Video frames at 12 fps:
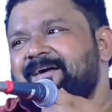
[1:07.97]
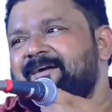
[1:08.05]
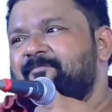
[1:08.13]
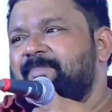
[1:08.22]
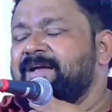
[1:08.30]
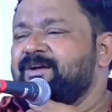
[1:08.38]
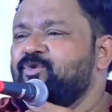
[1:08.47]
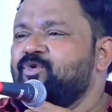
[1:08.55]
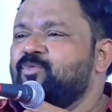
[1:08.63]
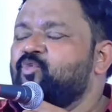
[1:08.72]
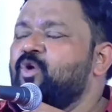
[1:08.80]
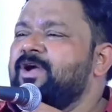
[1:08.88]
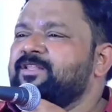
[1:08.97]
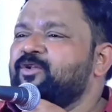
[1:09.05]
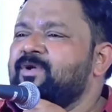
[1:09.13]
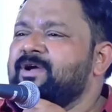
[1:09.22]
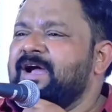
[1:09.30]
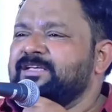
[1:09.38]
படக்குன்னு ஒரு மூவாயிரத்தி
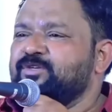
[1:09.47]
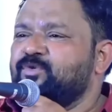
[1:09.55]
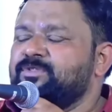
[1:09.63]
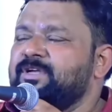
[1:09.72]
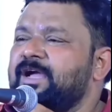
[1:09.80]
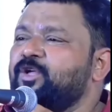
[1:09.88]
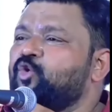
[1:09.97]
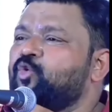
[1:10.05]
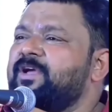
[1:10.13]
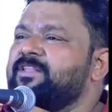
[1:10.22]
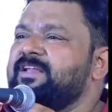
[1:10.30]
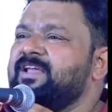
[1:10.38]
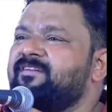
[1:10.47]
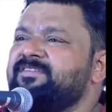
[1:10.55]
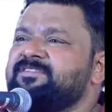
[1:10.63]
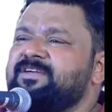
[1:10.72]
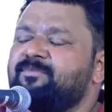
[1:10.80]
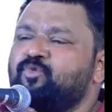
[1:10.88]
ஐநூறுரூவா காசு கொடுத்து ஐநூறுரூவாய் தனியாக வச்சுக்க